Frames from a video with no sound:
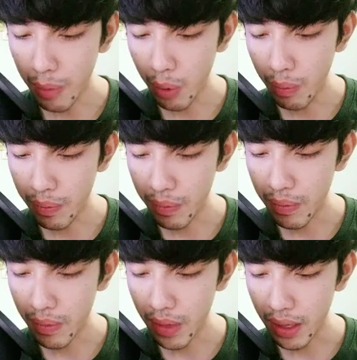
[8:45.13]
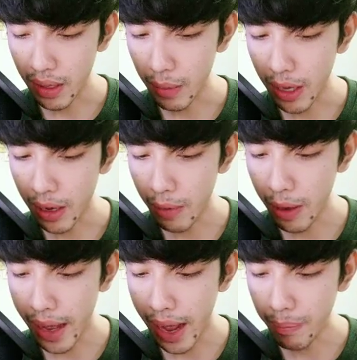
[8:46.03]
นะครับผมเดี๋ยว
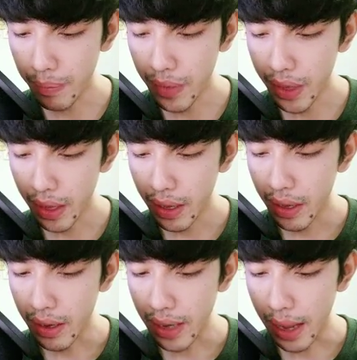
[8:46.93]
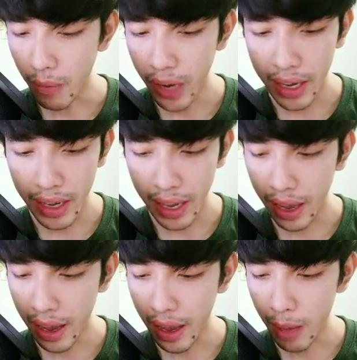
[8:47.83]
ว่าดาบเวทนะ
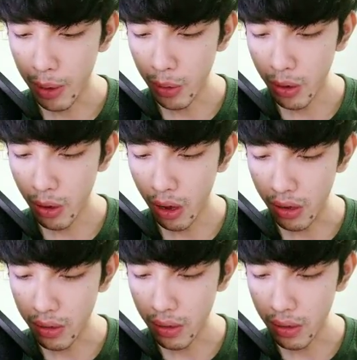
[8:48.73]
ฮะเอามาลดเกาะ